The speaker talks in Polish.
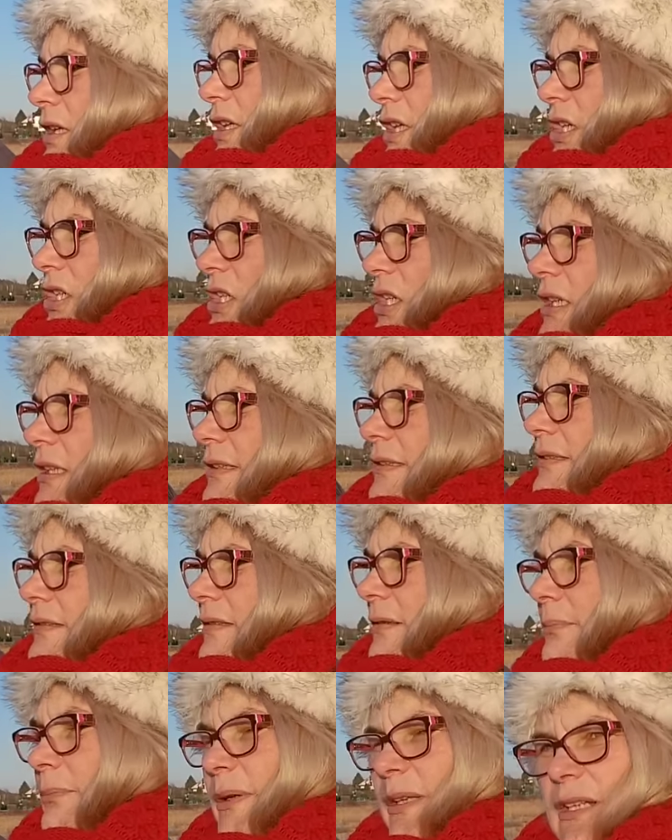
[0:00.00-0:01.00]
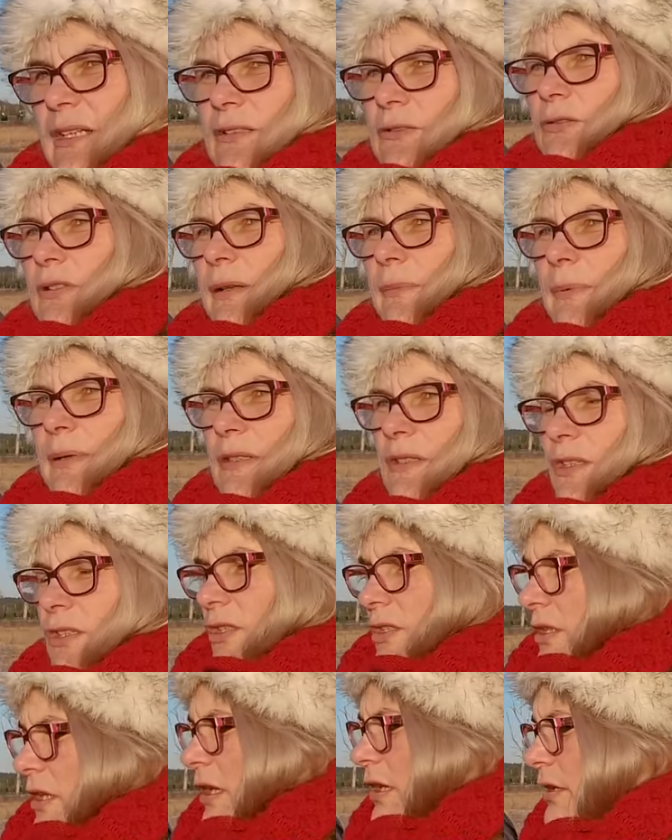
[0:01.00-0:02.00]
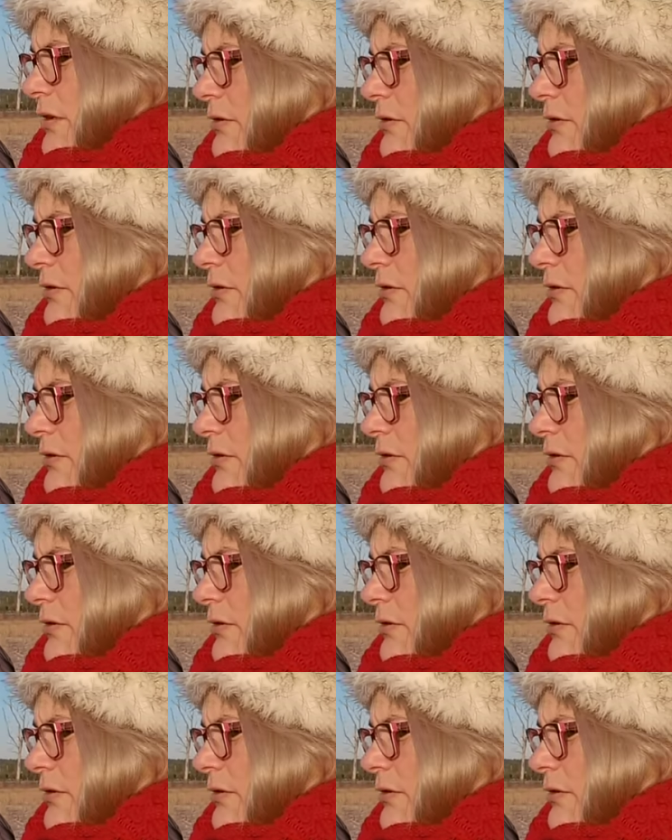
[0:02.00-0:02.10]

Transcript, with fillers: jeżeli ta temperatura będzie się